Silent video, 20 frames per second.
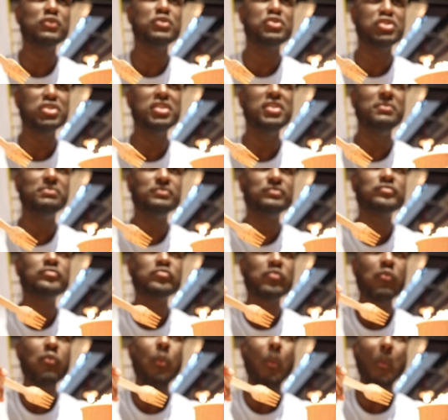Sweet Chili.
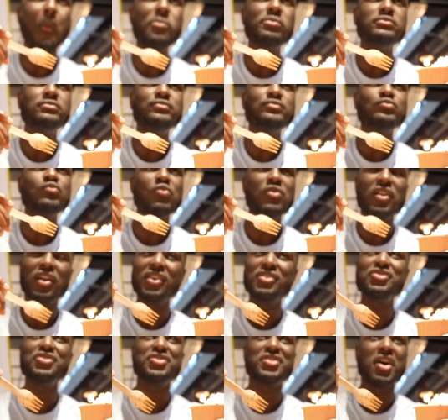
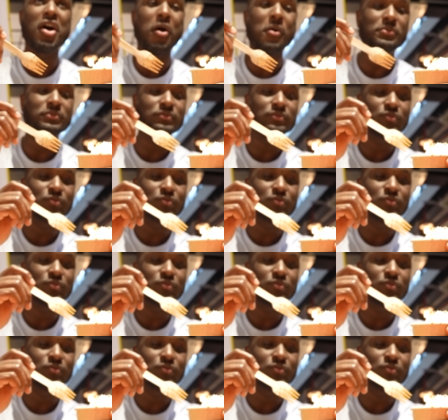Richtig geil.